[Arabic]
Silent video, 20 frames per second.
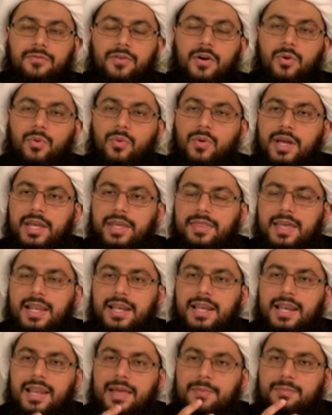فهو إذا
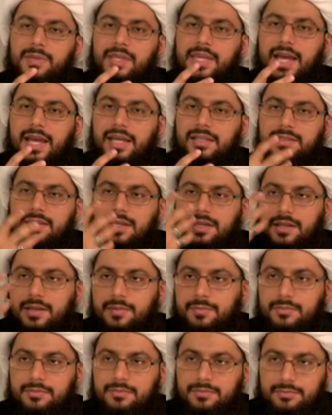لم
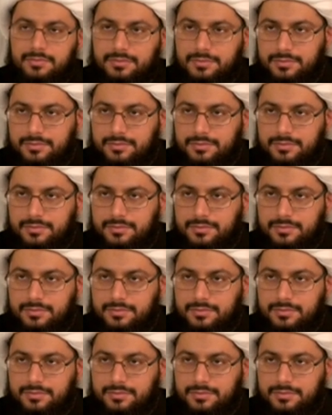يحترم